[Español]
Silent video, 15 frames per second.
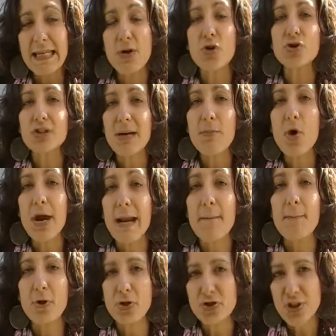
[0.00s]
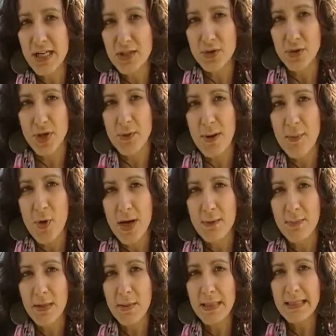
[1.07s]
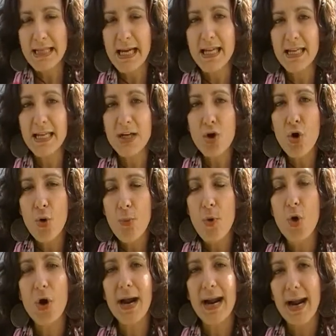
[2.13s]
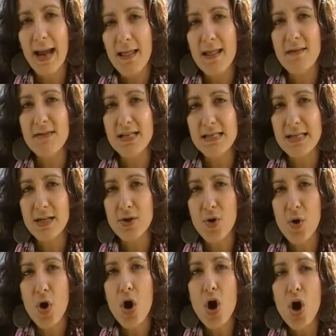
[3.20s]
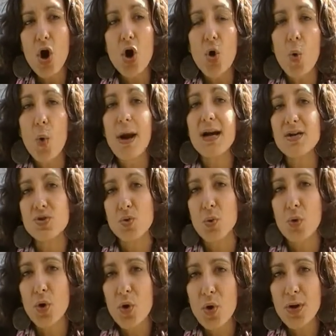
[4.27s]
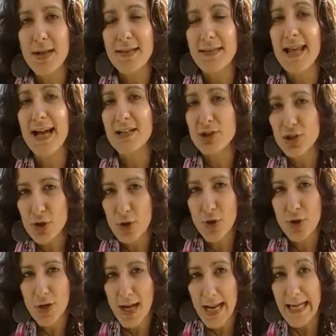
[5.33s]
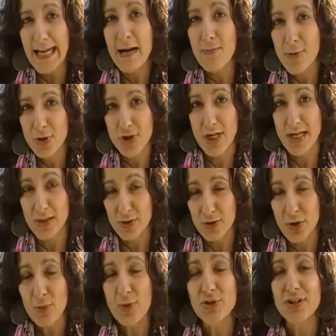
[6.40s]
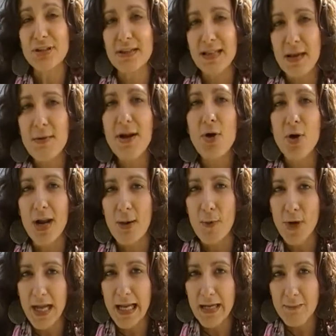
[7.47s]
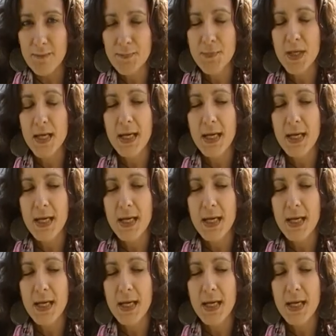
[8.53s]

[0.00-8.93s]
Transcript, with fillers: y contamos el proyecto que vamos a implementar y cómo cada vecino juega su rol de actor en el proyecto, cómo debe colaborar.